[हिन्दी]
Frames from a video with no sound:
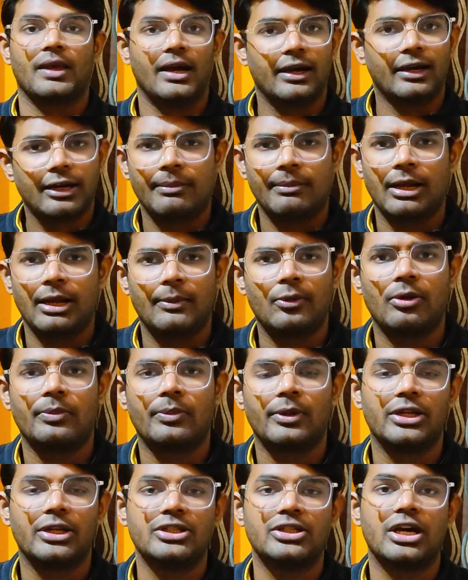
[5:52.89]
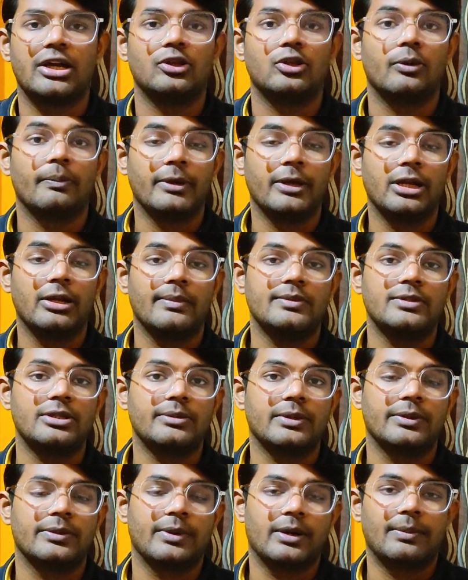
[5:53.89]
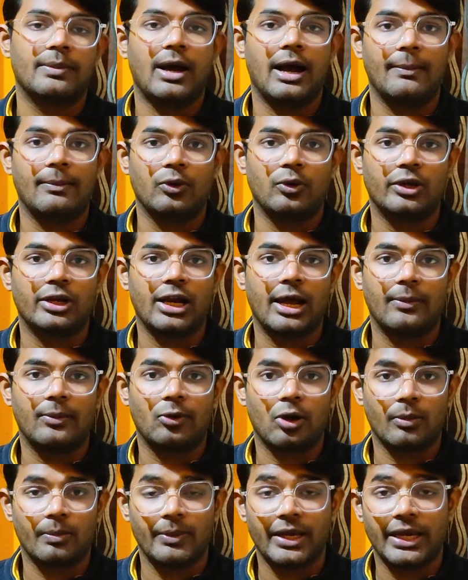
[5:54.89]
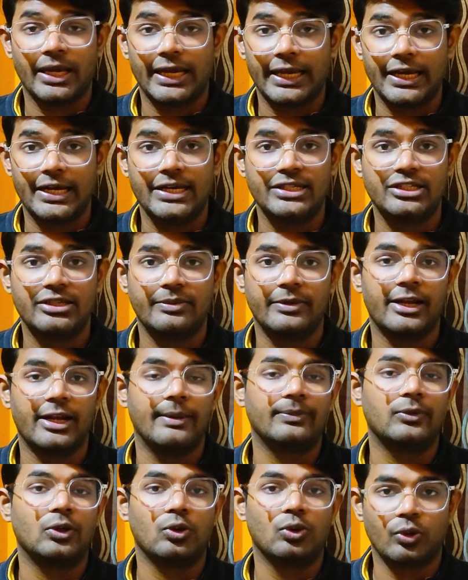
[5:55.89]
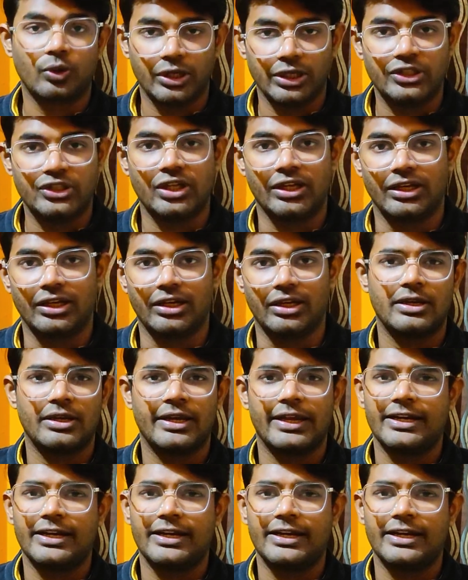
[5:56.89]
अगर आप लैपटॉप लेने जा रहे हो तो मिनिमम से मिनिमम आप लोग के लैपटॉप में एट जीबी रैम तो होनी चाहिए